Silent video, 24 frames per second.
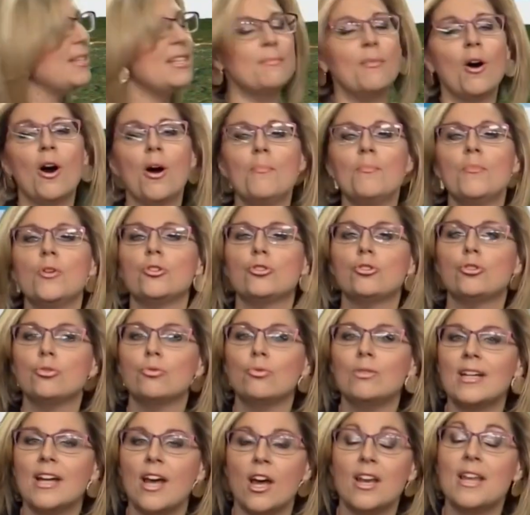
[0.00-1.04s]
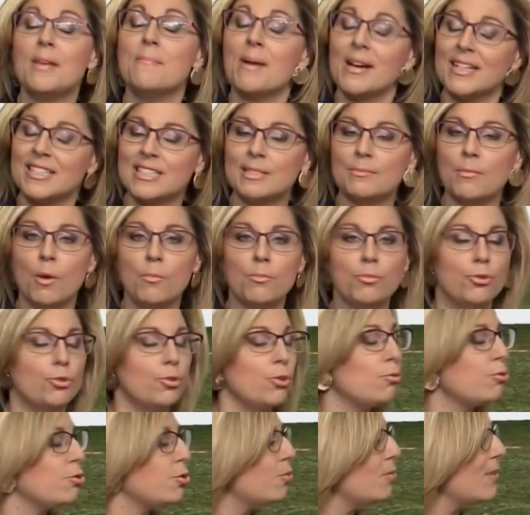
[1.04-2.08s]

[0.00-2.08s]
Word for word: minimums sous les, euh, les, maximums plutôt